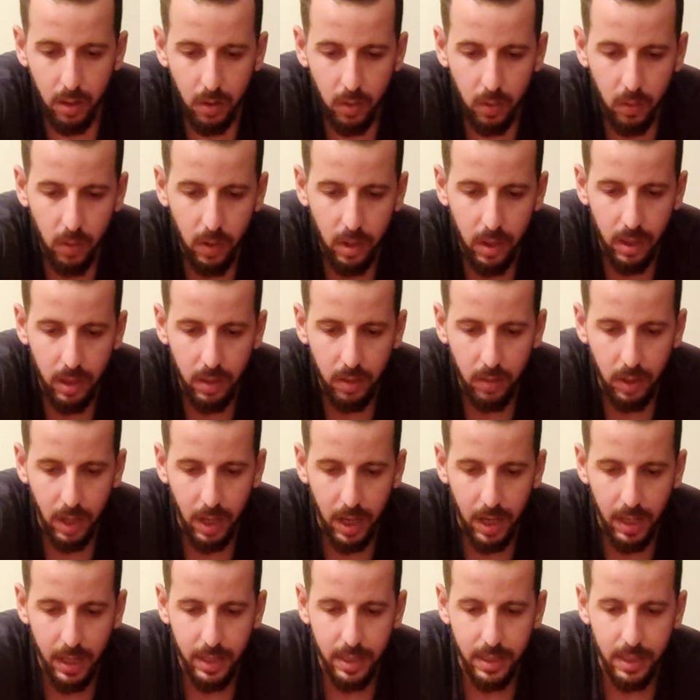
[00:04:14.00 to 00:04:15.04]
والو
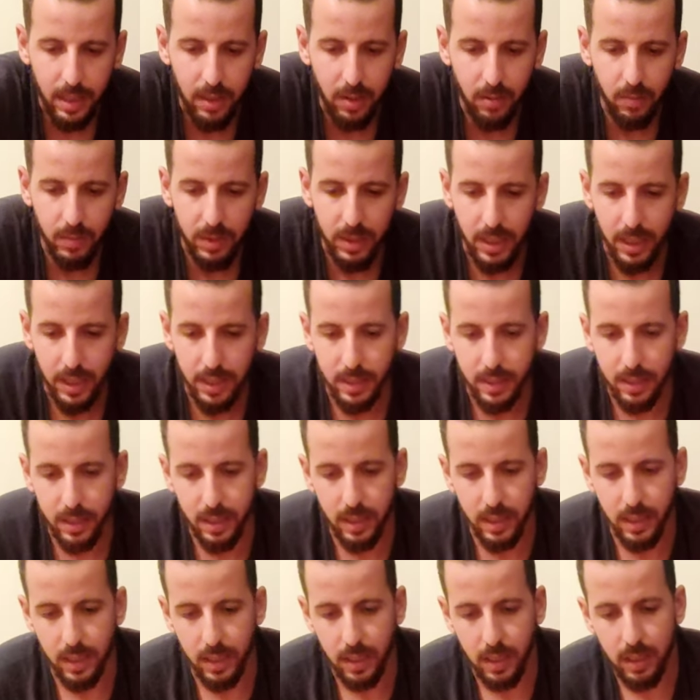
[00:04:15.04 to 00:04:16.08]
الحاله ديالو ما
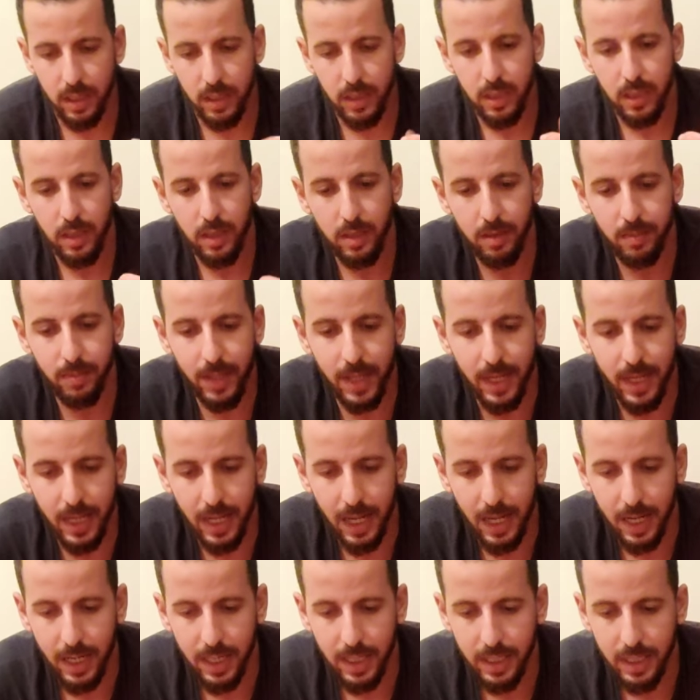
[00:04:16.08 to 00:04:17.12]
تحسناش جبت ليه
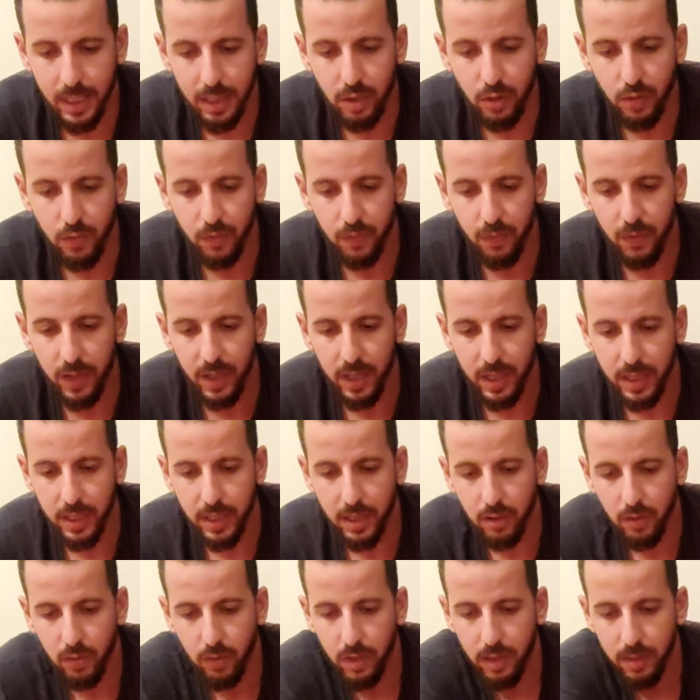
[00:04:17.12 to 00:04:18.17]
الخل ديال التفاح
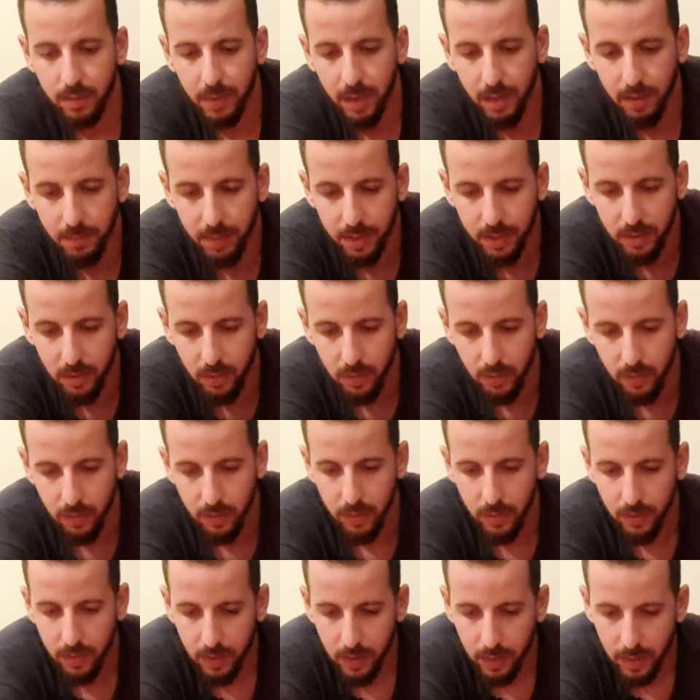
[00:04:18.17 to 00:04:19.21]
درتو ليه مع الماء سخون